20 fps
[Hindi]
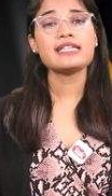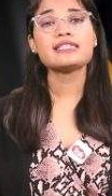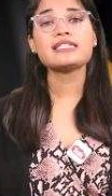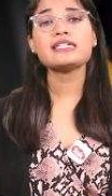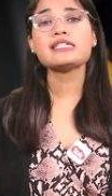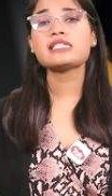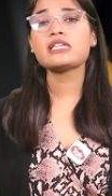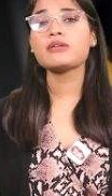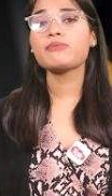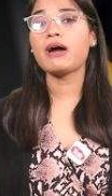
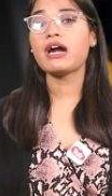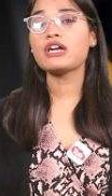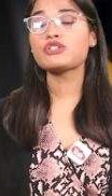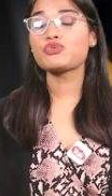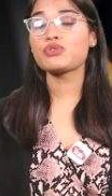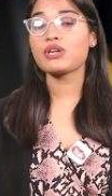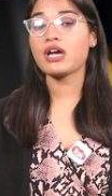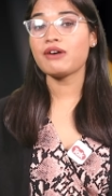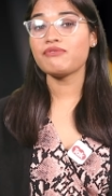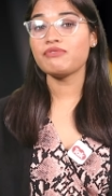तीसरी बार
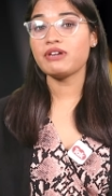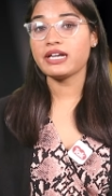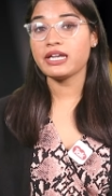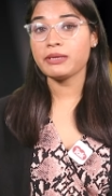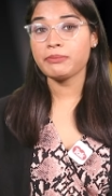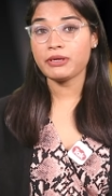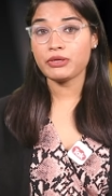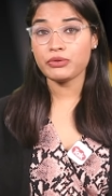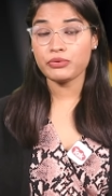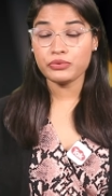चुनाव
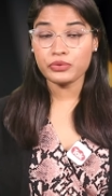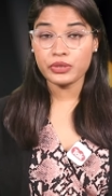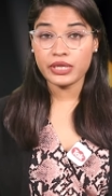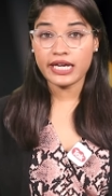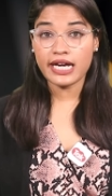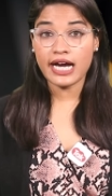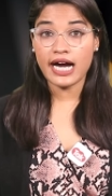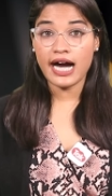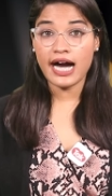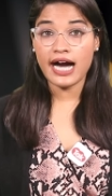लड़ने पर उन्होंने
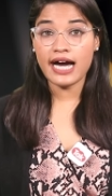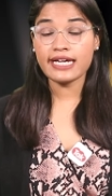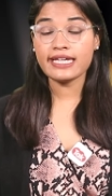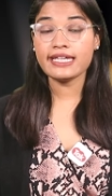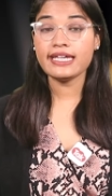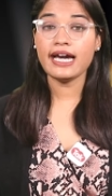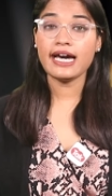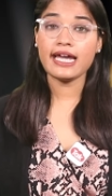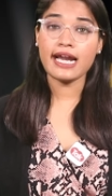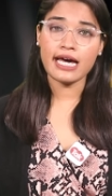कहा
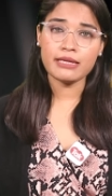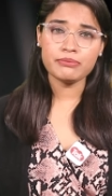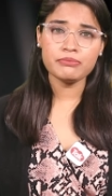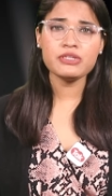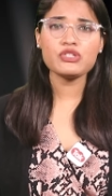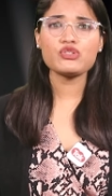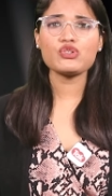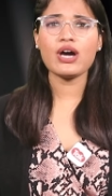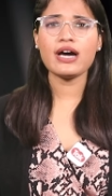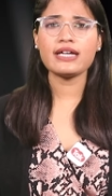कि हर
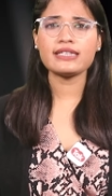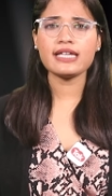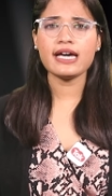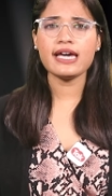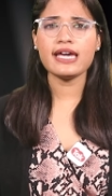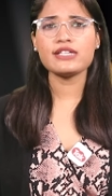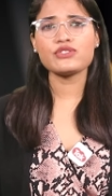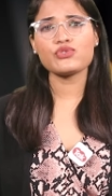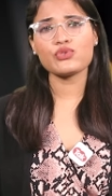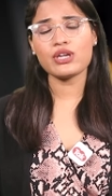आदमी चाहता
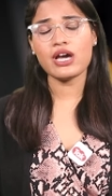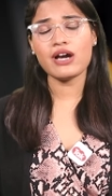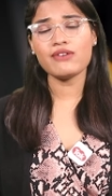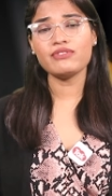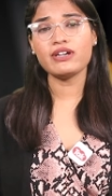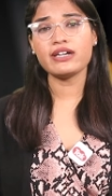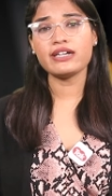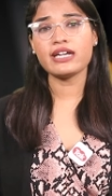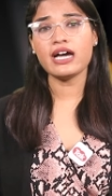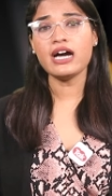है
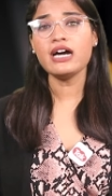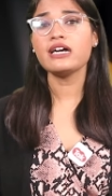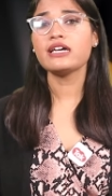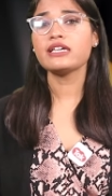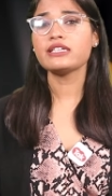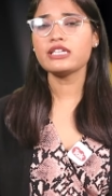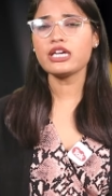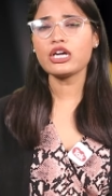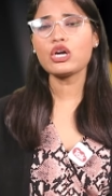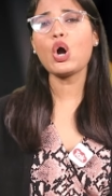चुनाव लड़ना
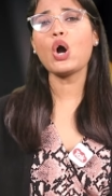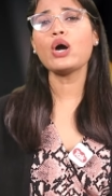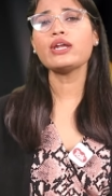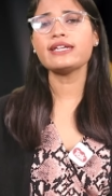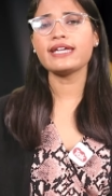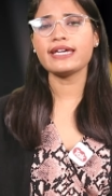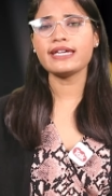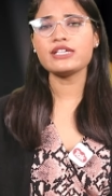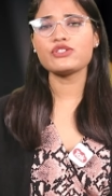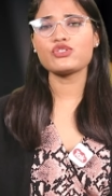ये कौन
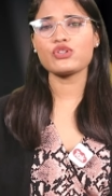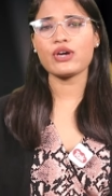नहीं